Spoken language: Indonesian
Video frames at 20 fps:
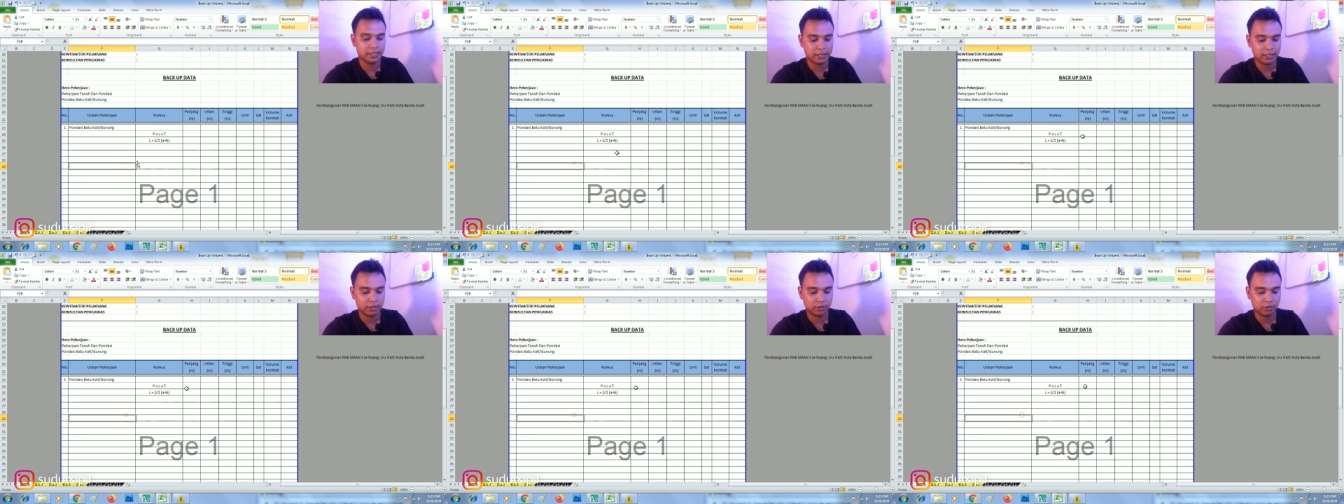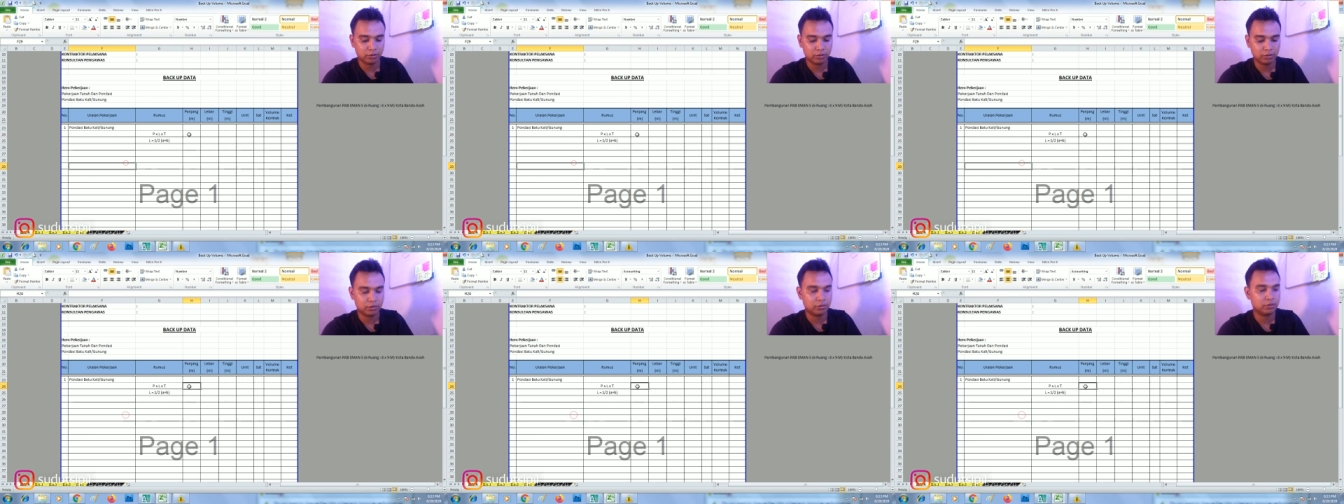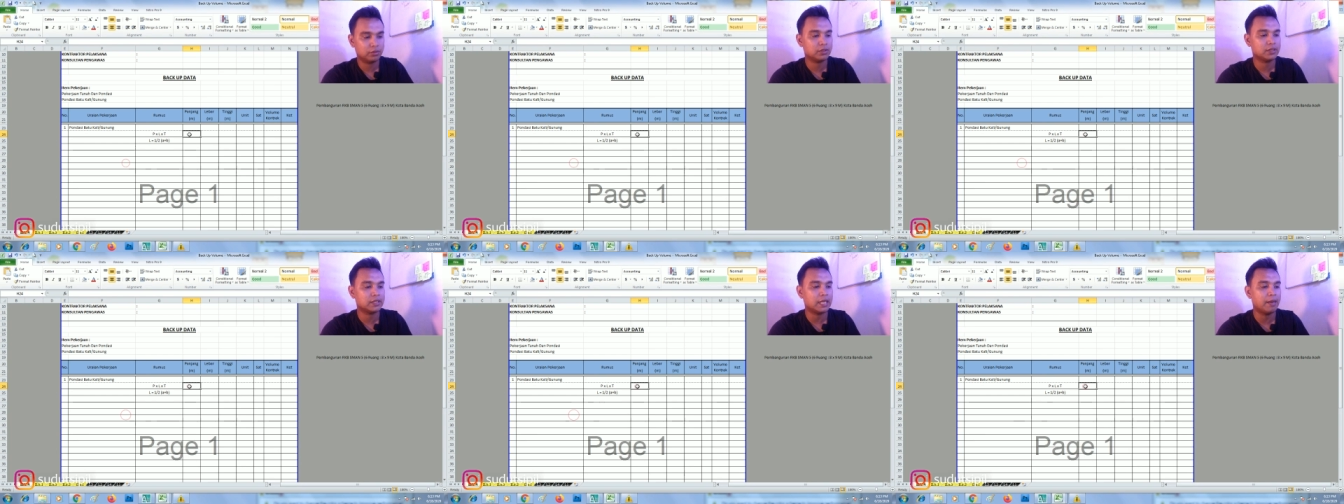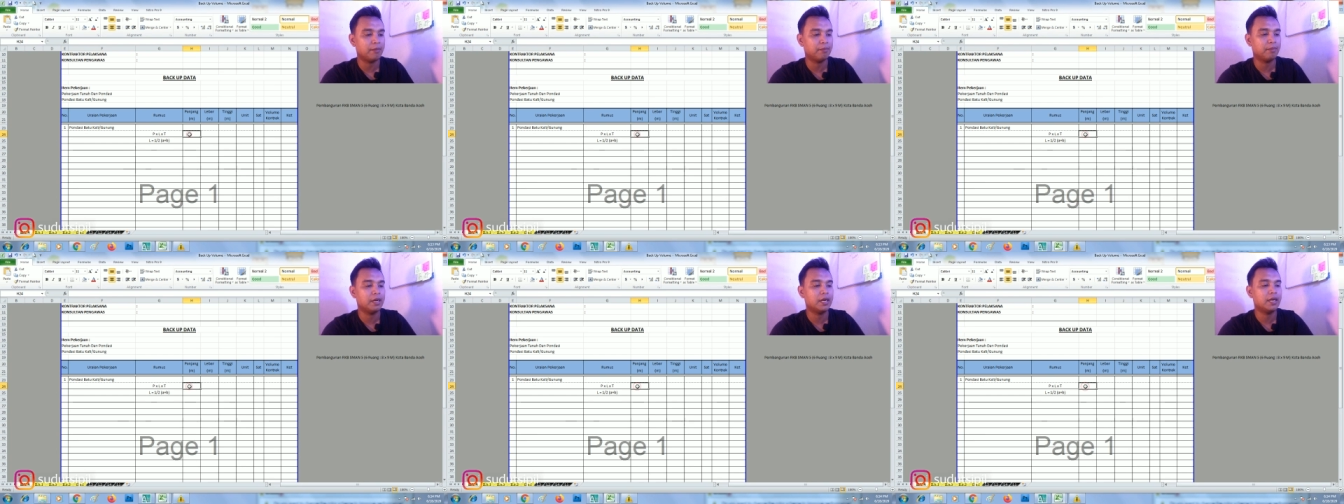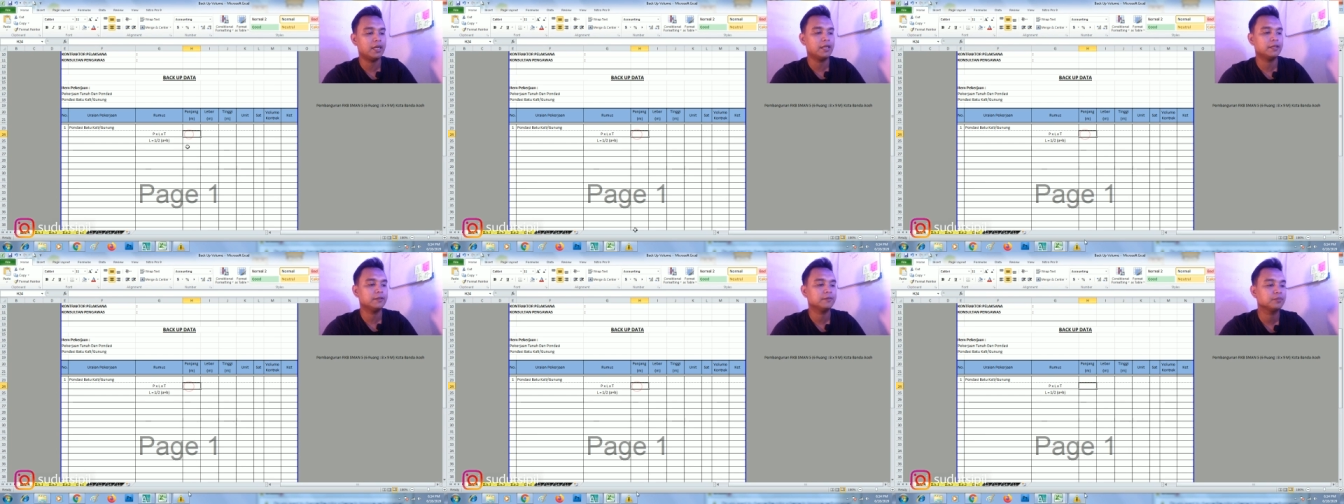ini itu
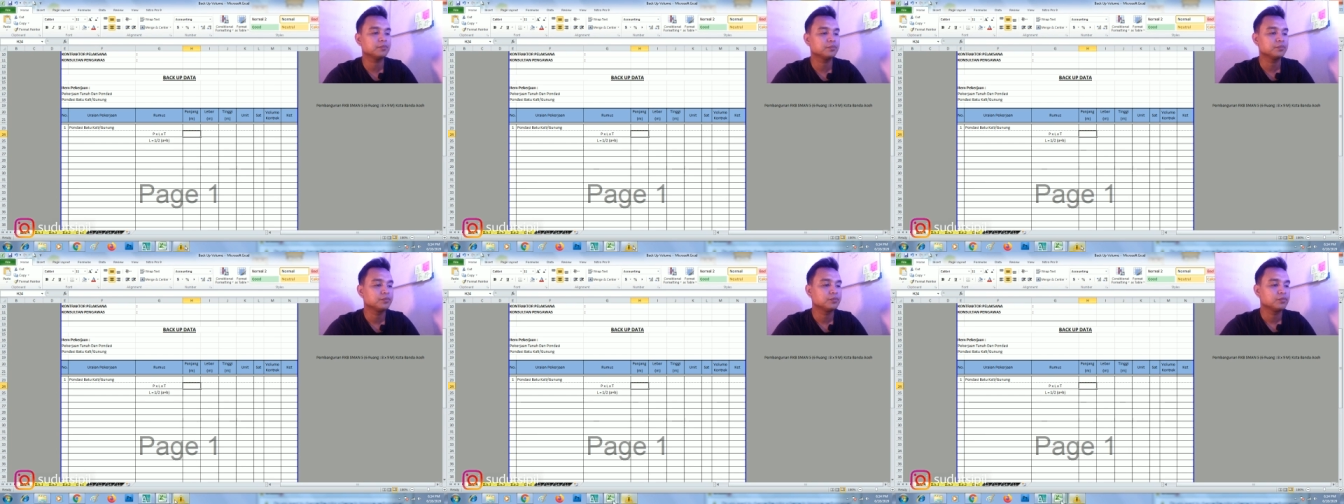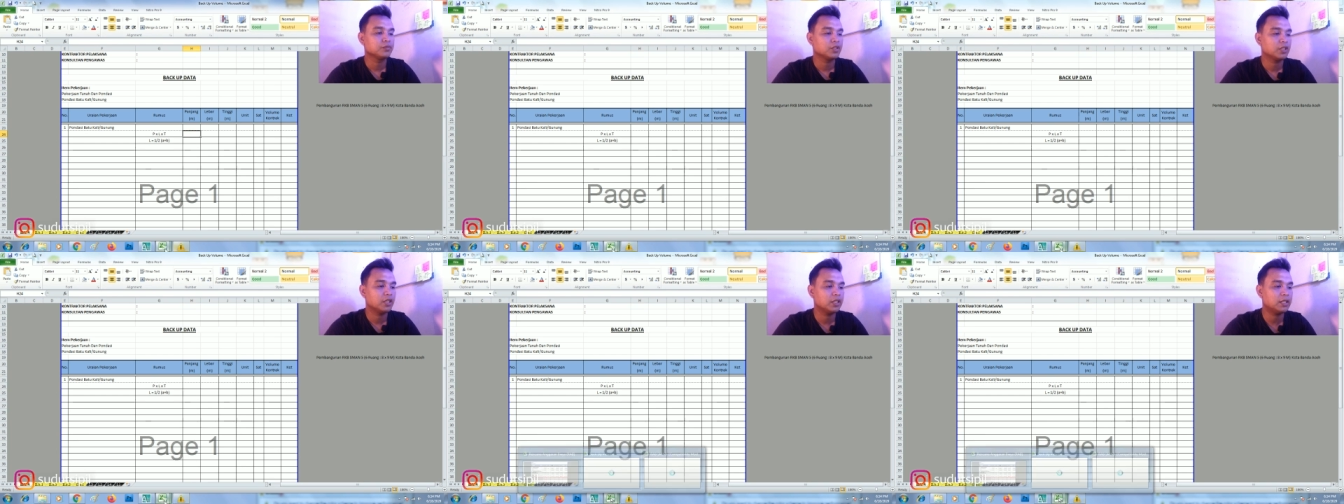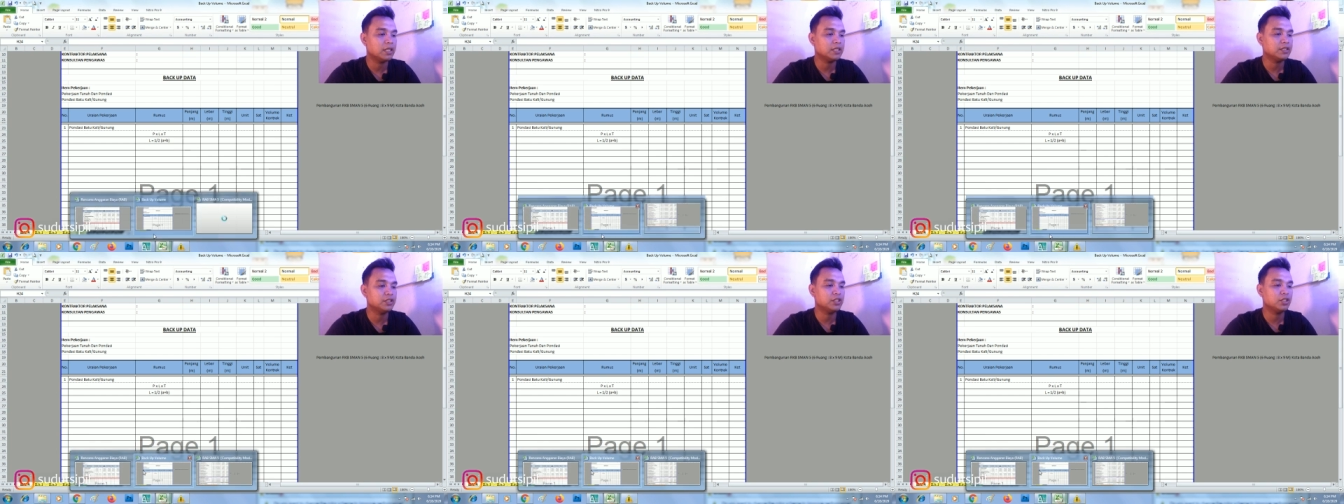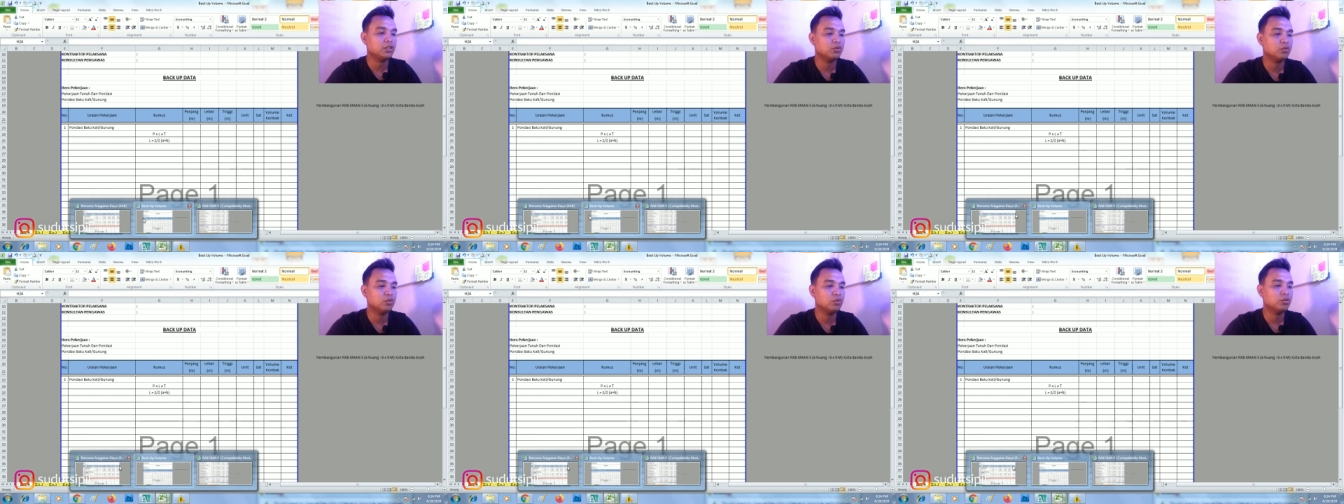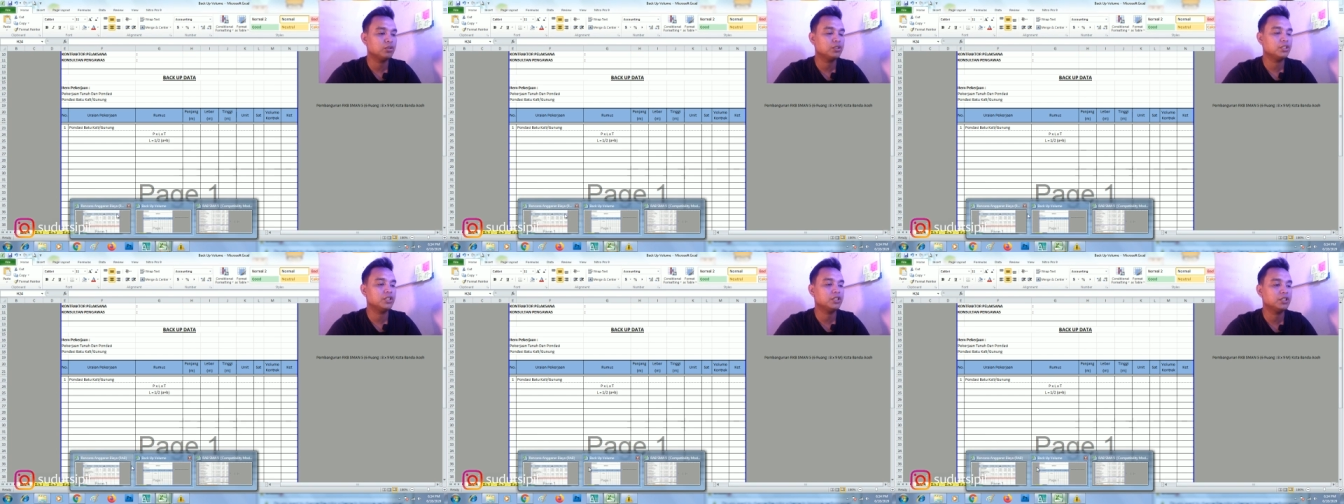sama kita cek
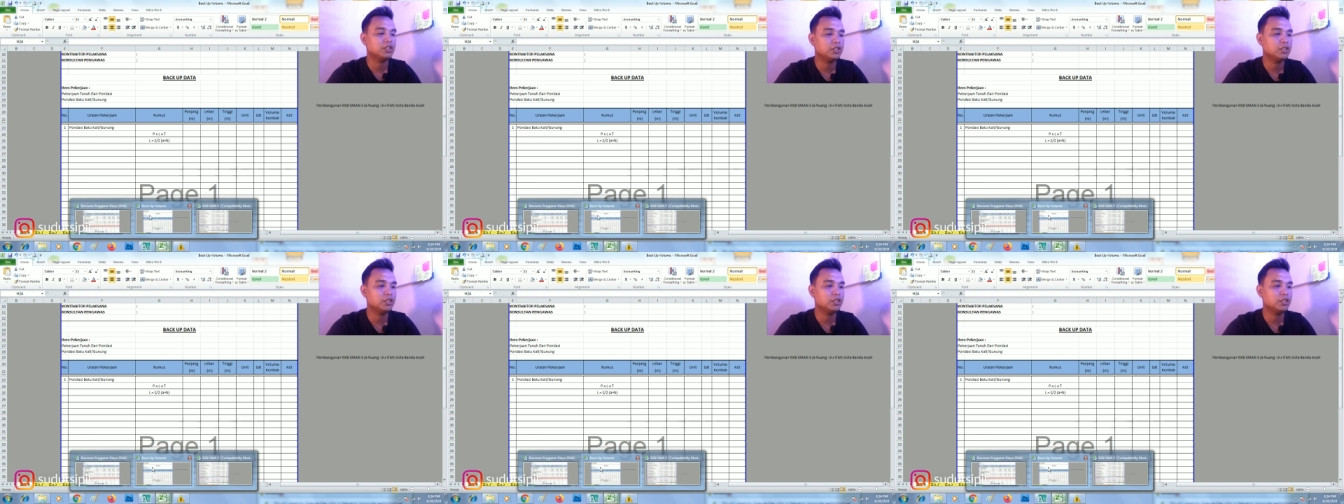dulu di